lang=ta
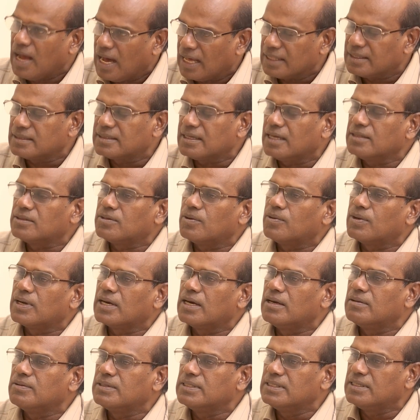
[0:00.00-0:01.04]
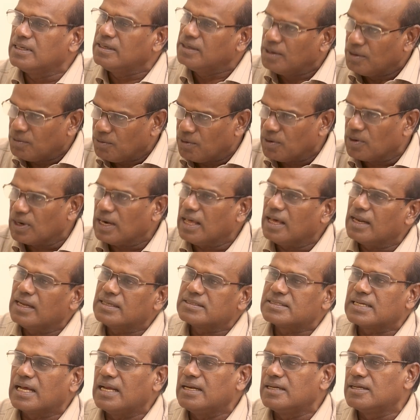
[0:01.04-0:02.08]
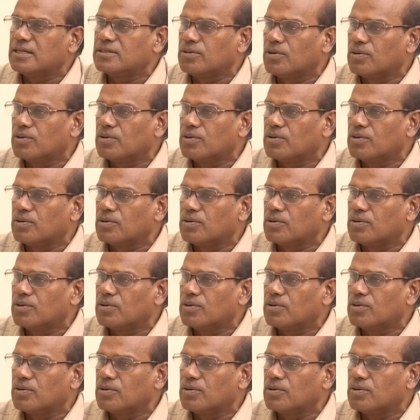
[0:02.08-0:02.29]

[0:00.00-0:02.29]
அதைத்தான் தொண்டர்கள் வந்து உங்களால் ஸ்டாலினை